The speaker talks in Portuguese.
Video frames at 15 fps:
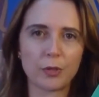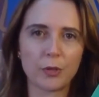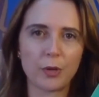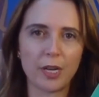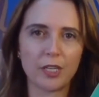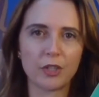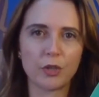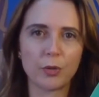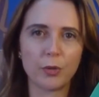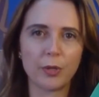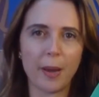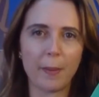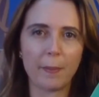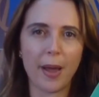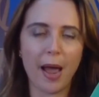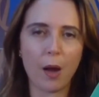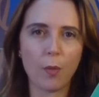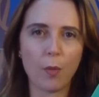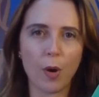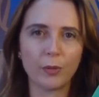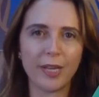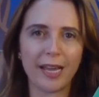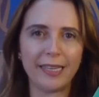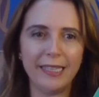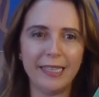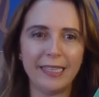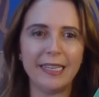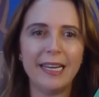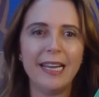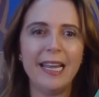pelo nosso colega de Cuiabá, o
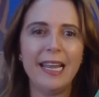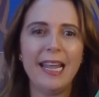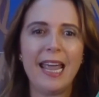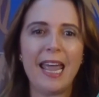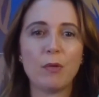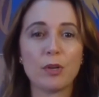Aldair.